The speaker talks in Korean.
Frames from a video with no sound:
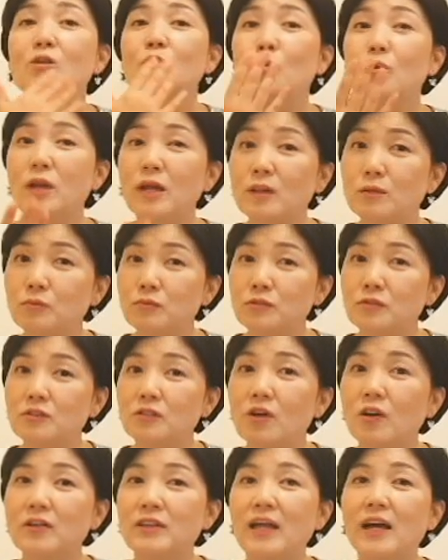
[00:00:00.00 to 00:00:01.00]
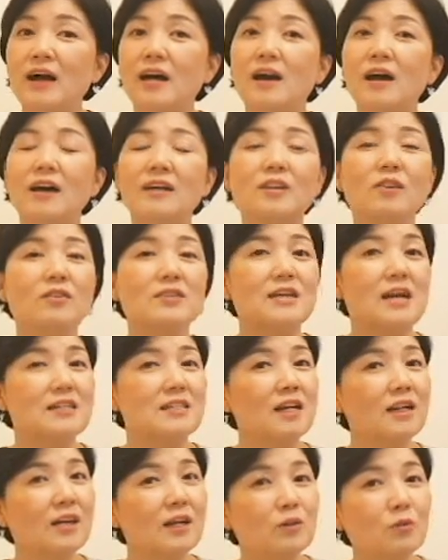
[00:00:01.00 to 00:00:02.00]
노래를 부르거나 이런
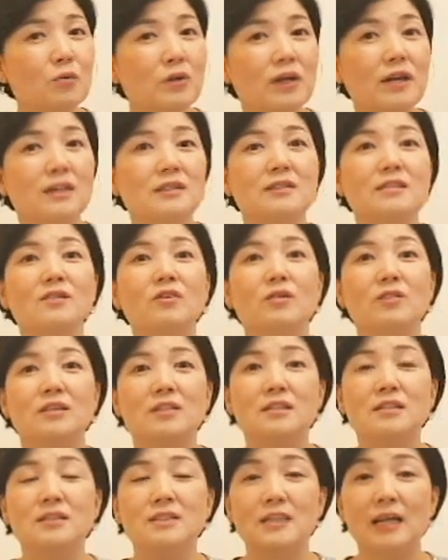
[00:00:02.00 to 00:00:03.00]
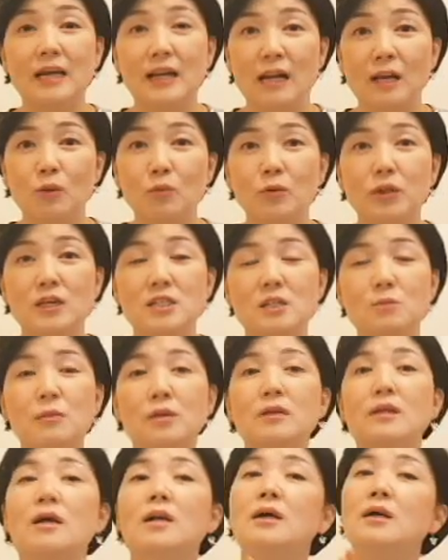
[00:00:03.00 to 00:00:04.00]
자장가 노래 같은 것들 잘 알고
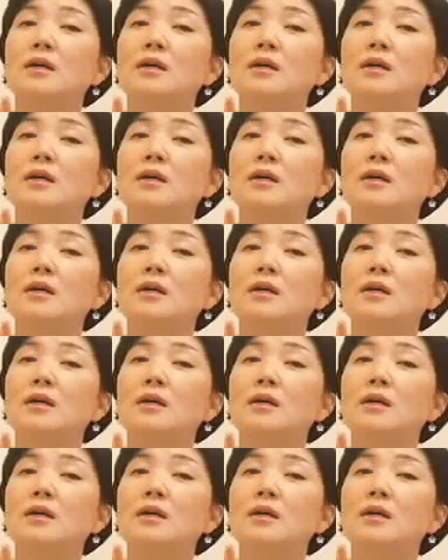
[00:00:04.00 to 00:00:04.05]
계시면